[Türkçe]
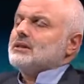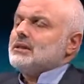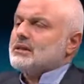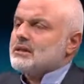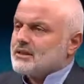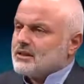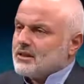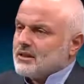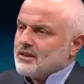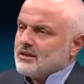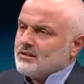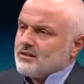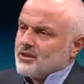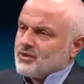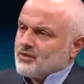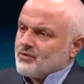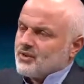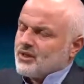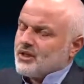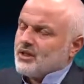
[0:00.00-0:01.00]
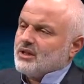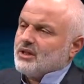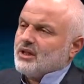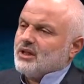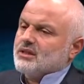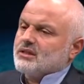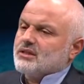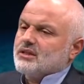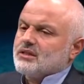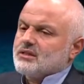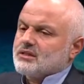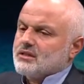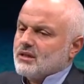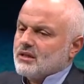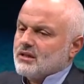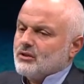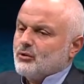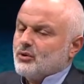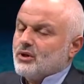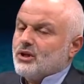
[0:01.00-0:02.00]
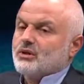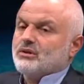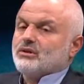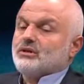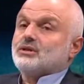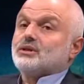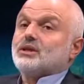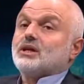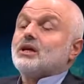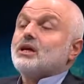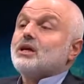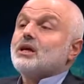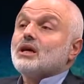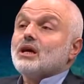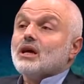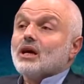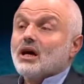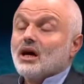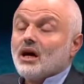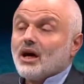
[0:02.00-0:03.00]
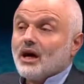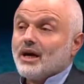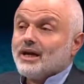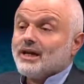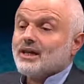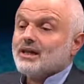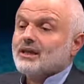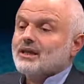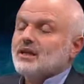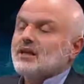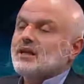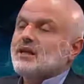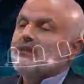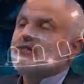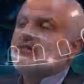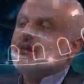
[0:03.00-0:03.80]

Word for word: İnsanı teşvik eder, insanı yönetir. Ayetlerin ve